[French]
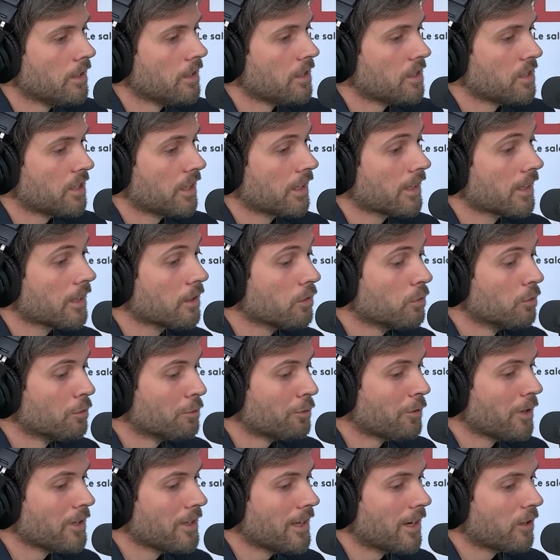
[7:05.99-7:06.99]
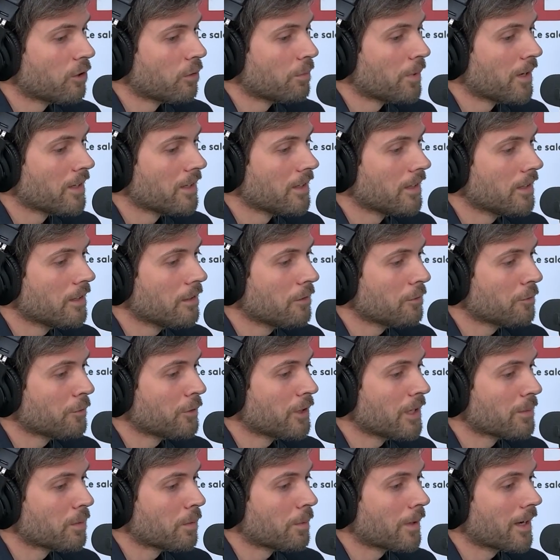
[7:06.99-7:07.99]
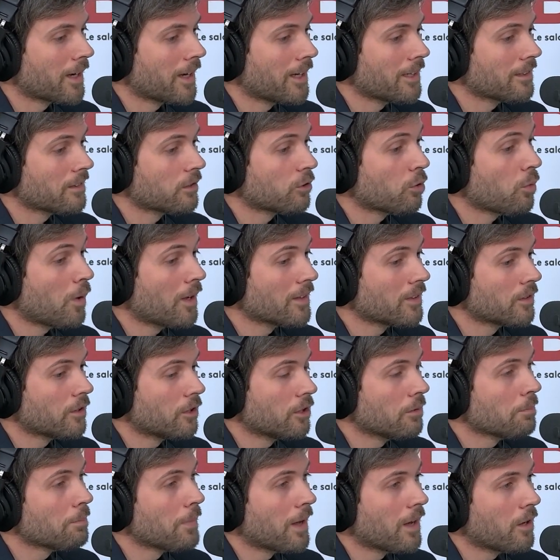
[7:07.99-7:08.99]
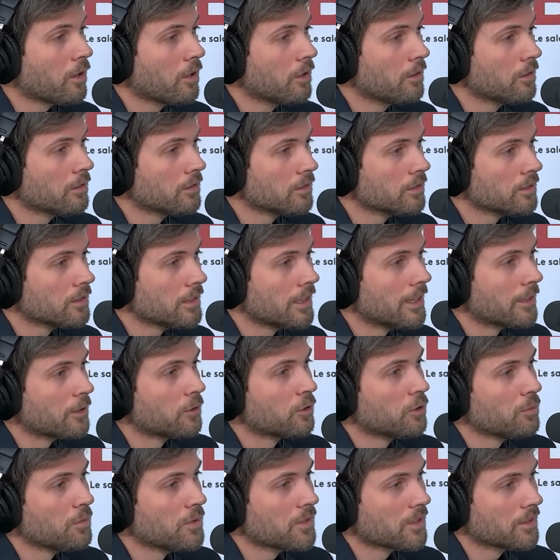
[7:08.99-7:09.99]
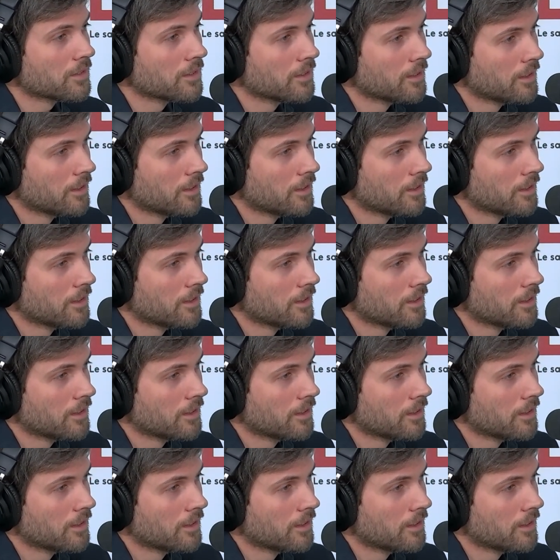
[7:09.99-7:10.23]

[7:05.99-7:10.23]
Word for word: chacun de nos foyers accompagnés fait à peu près 3 tonnes par an économiser.